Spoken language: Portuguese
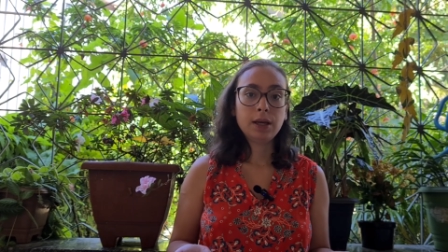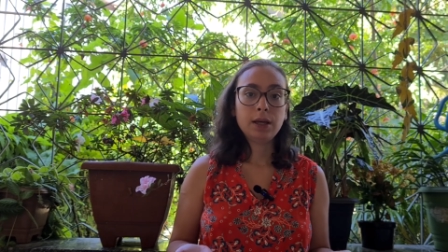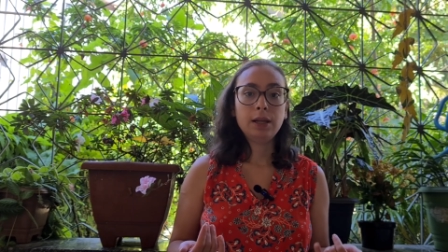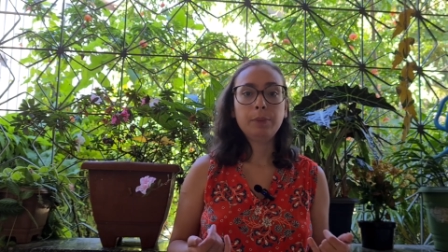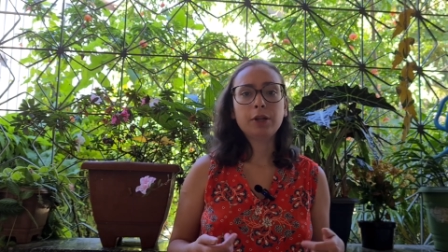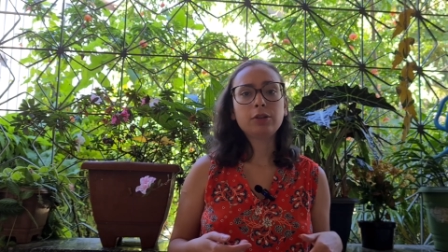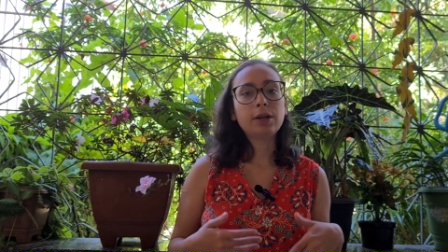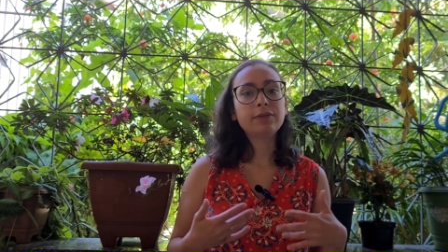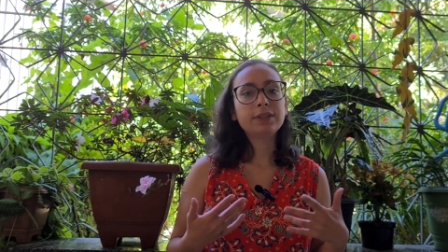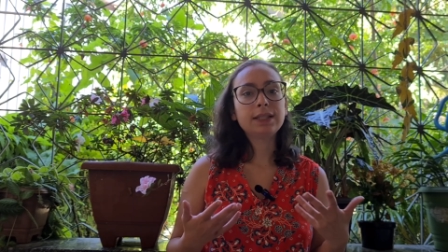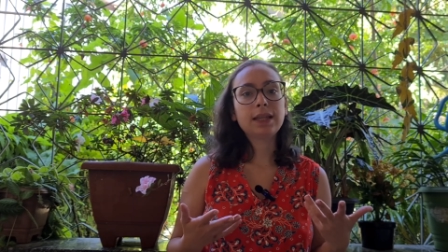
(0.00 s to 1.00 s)
Lembrando, ah,
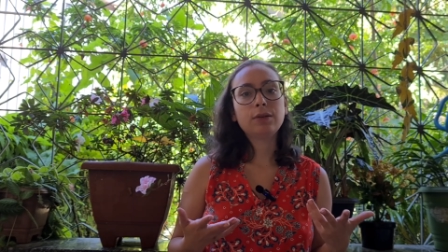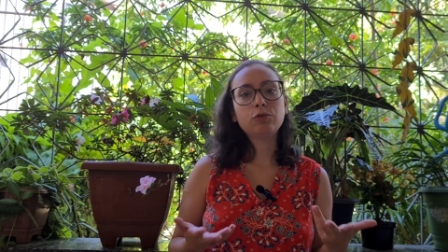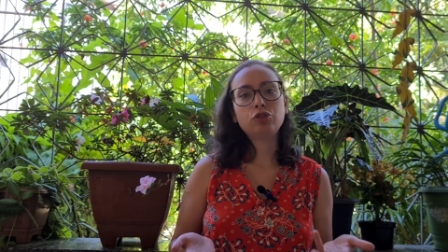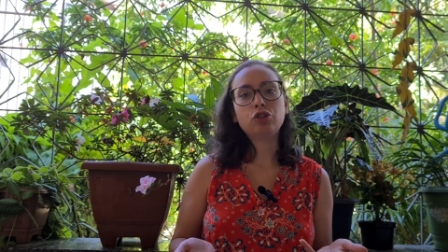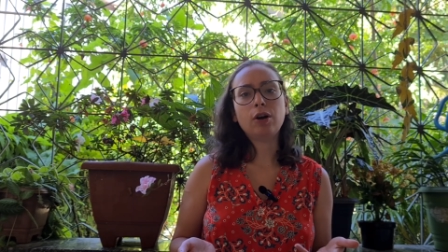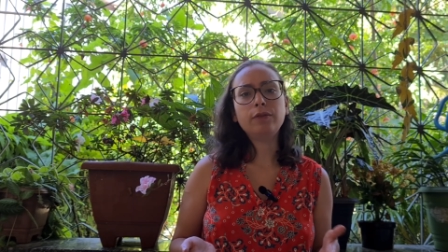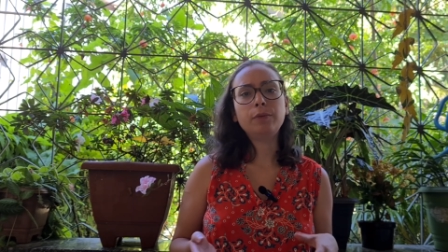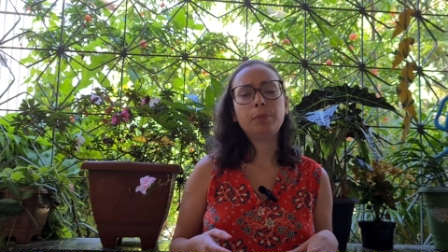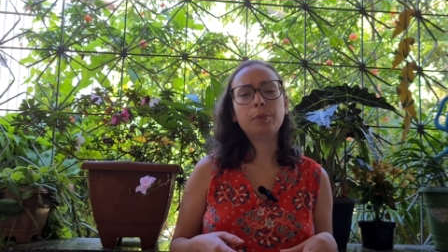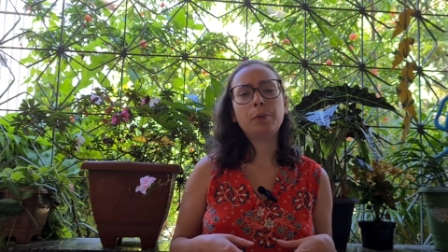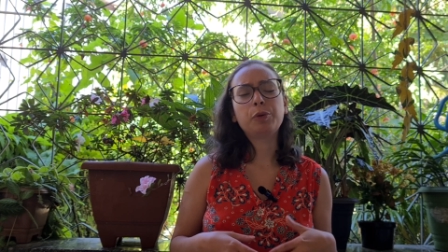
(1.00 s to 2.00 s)
você é tão jovem
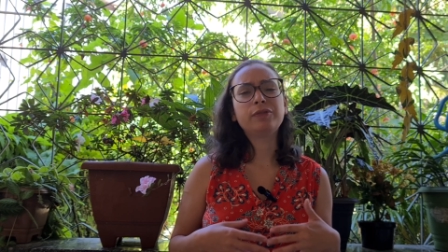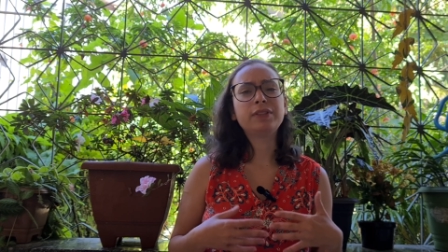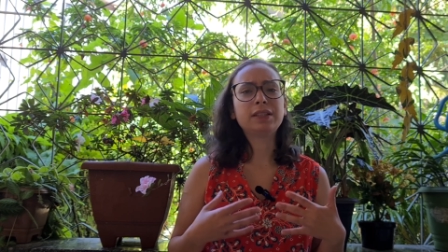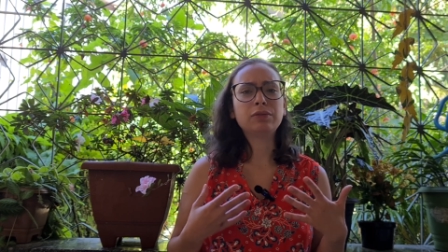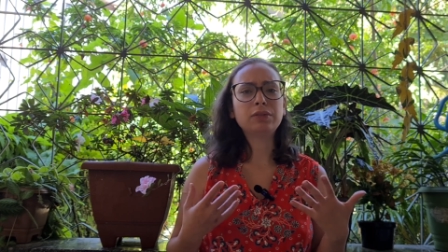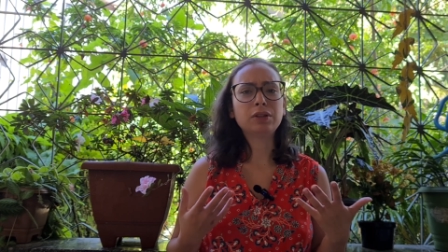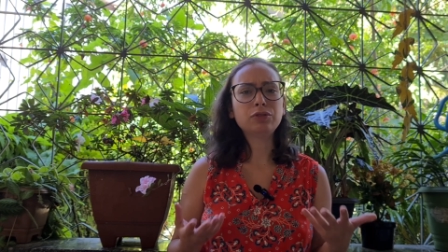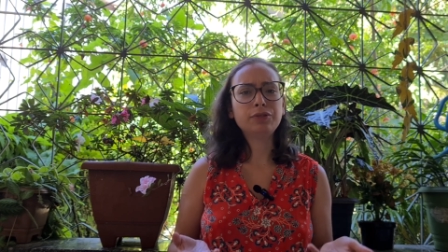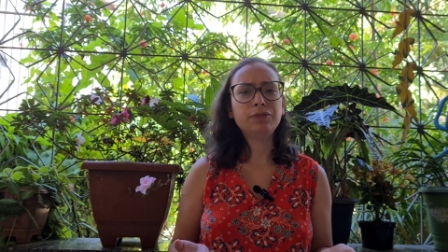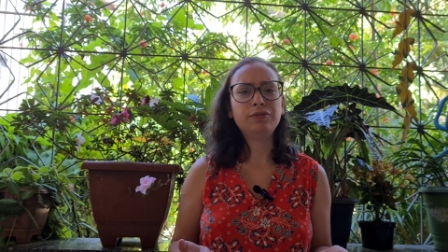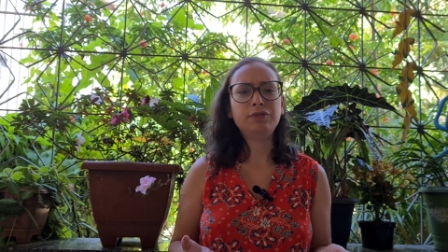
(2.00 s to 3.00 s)
para uma profissão tão
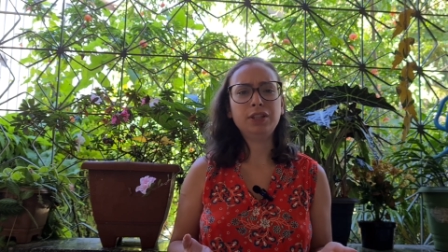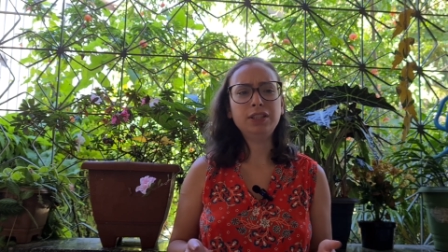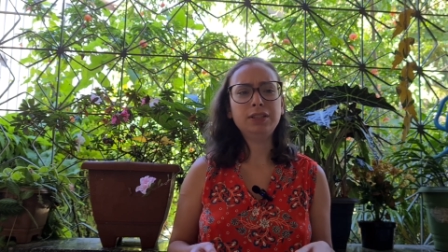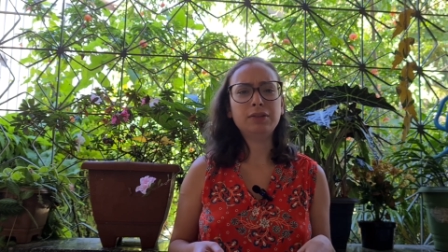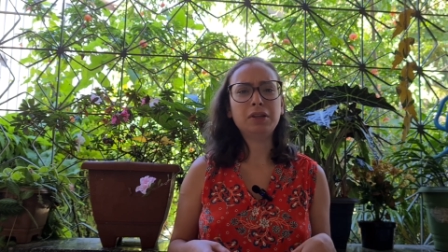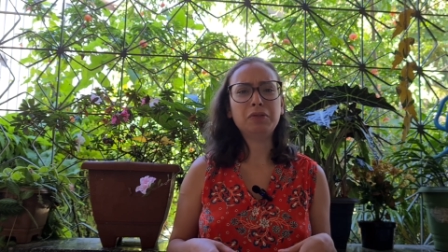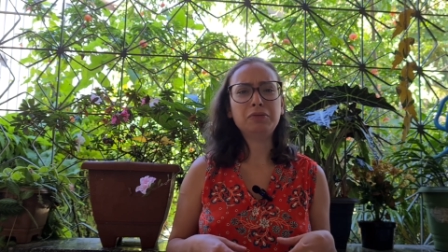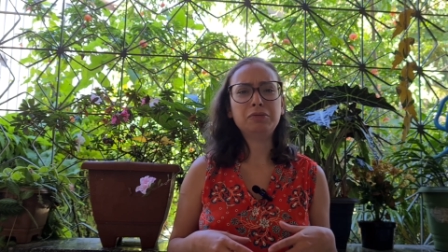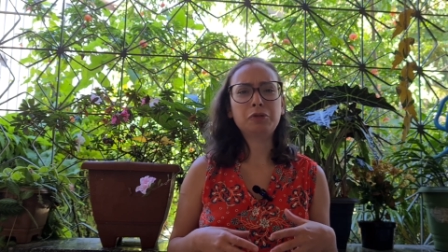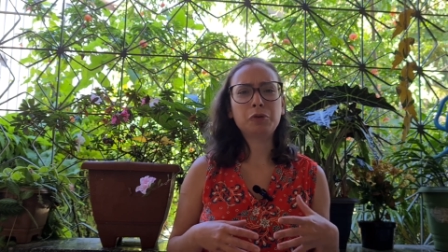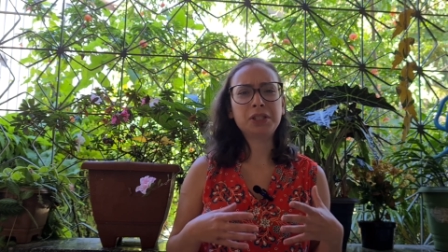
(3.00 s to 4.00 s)
difícil,
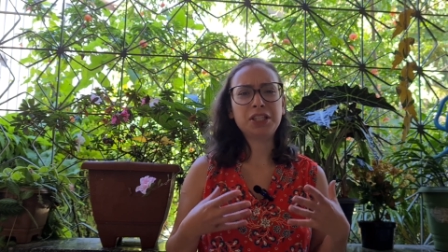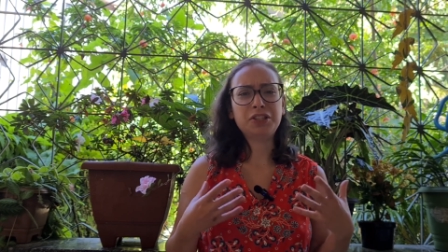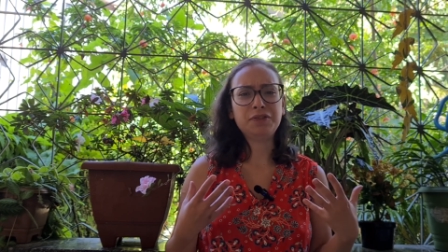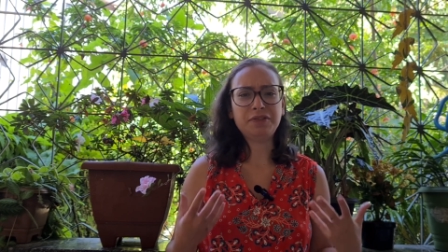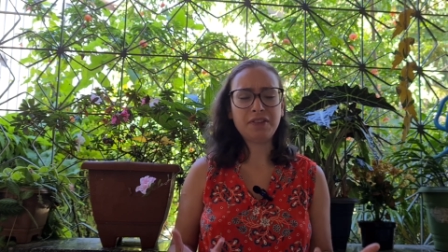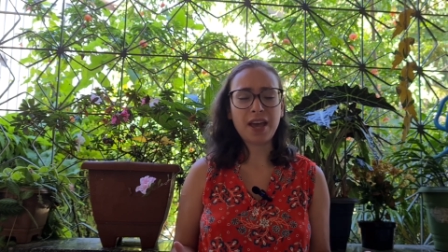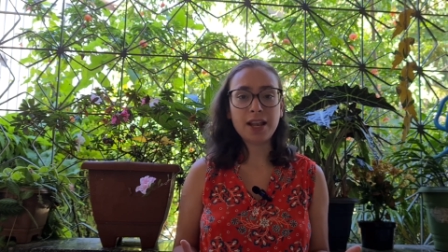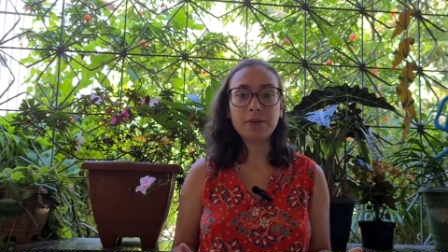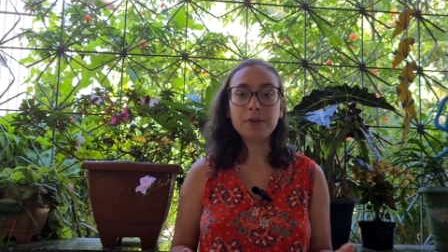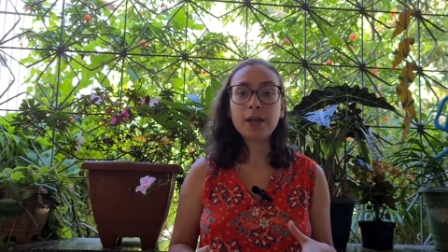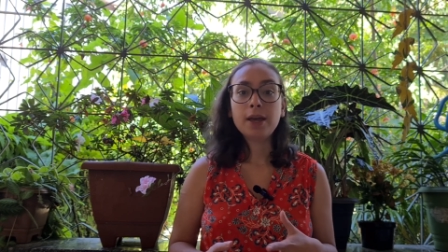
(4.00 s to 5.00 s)
tão coisa de velho.